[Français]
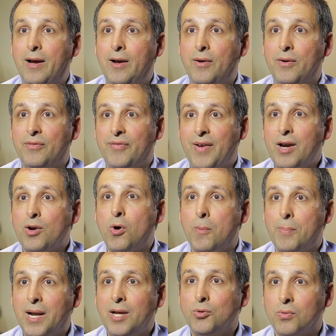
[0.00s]
euh, faire
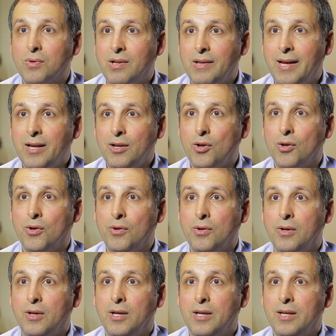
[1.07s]
comprendre aux clients que
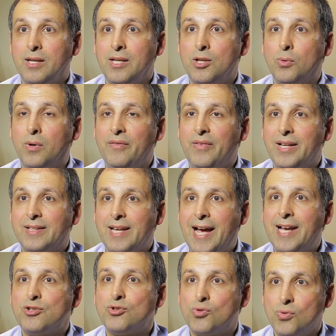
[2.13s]
ils doivent être
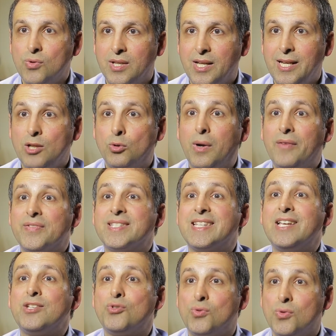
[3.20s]
assurés, ils doivent
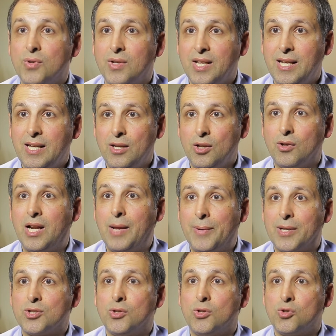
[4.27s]
s'assurer que la
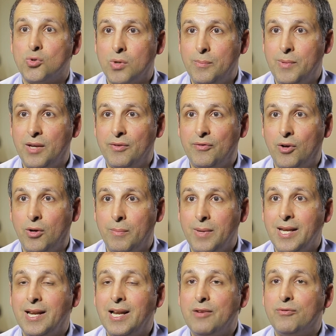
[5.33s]
personne soit bien
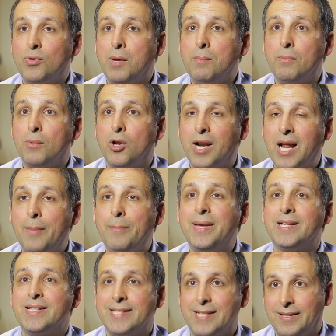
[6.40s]
formée et la FQM leur
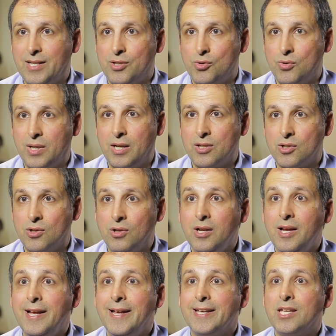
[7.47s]
amène cette assurance-là
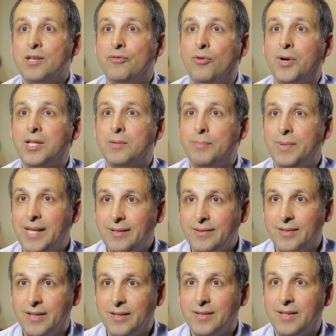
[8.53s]
qu'ils vont être bien
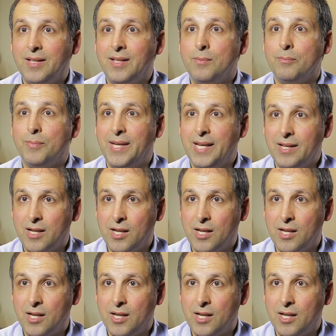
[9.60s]
traités, bien